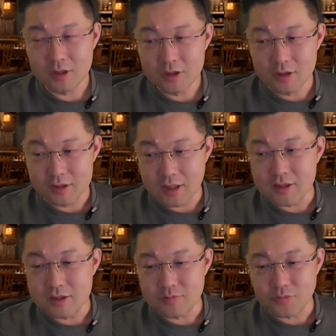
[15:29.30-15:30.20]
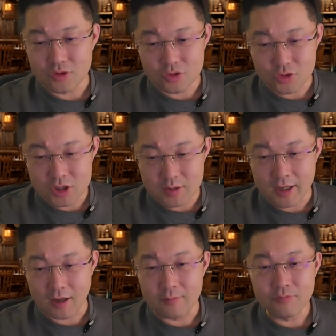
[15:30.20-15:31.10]
那三星，比如说去适配
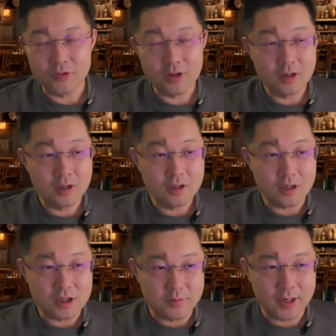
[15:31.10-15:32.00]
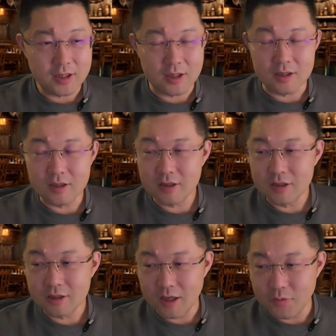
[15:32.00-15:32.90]
了，那适配呢，
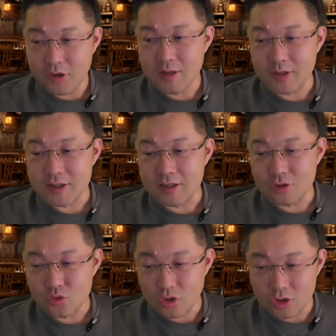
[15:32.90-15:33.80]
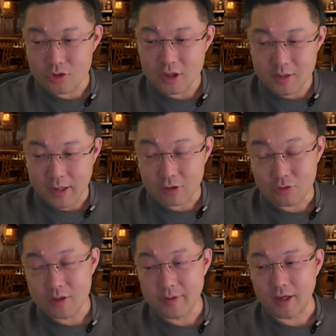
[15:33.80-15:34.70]
它也不可能把三星所有手机一把都
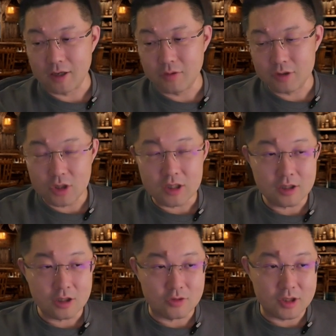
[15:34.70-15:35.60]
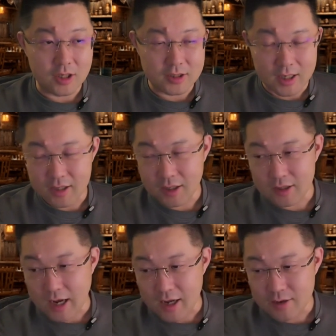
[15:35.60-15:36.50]
适配了，因为三星的手机之间差异也很
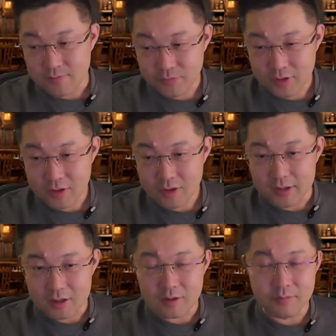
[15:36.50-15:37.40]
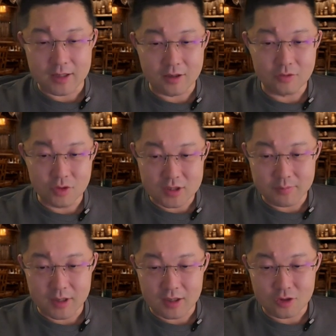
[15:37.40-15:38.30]
大呀。那怎么办呢？我先
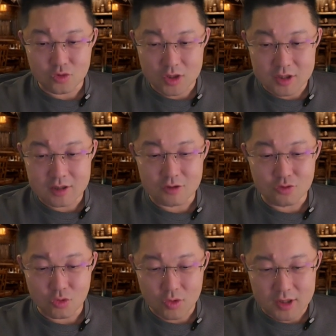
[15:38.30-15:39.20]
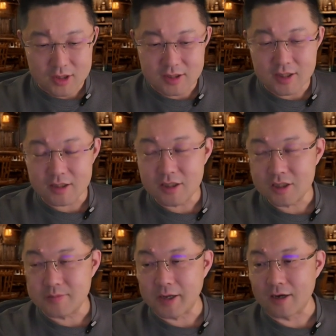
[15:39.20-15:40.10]
把这个最新的、最贵的旗舰机
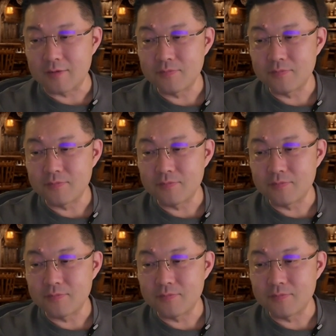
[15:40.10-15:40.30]
适配了，